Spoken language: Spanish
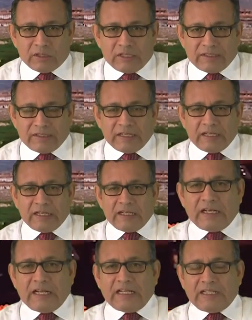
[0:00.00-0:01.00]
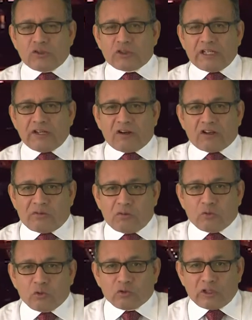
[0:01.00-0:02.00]
Es decir, el dinero tiene que haber
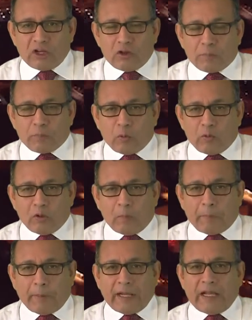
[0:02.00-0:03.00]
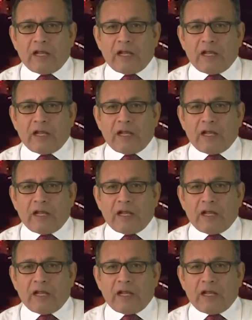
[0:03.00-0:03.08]
recibido un funcionario público para